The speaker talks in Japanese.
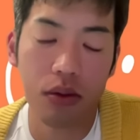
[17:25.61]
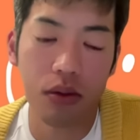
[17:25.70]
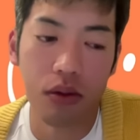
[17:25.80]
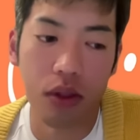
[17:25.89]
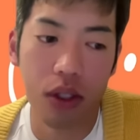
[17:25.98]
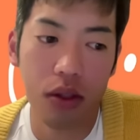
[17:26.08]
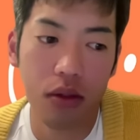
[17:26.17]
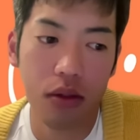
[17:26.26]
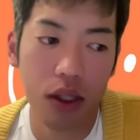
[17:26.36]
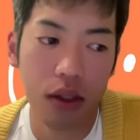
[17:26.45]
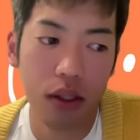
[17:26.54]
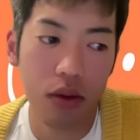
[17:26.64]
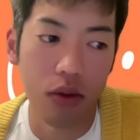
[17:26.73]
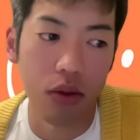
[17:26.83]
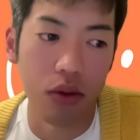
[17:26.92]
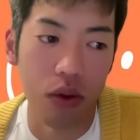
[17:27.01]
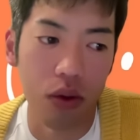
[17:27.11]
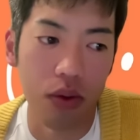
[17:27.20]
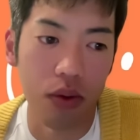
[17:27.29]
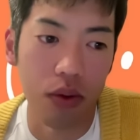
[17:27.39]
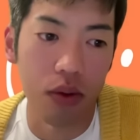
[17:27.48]
トのイギリス憲政論という
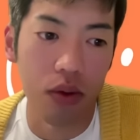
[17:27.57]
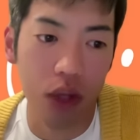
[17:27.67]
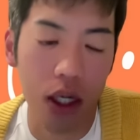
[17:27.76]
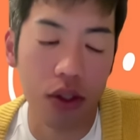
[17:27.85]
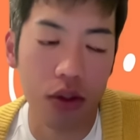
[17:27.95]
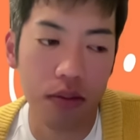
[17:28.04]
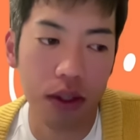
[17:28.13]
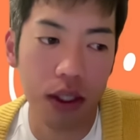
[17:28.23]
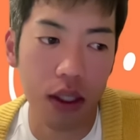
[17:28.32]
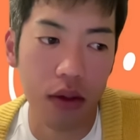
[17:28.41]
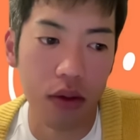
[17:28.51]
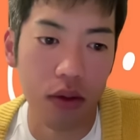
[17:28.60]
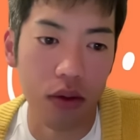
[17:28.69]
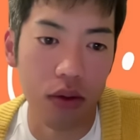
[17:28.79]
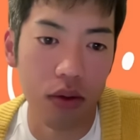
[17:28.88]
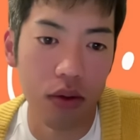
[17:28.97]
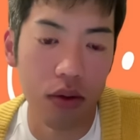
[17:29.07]
本とか、シュンペーターの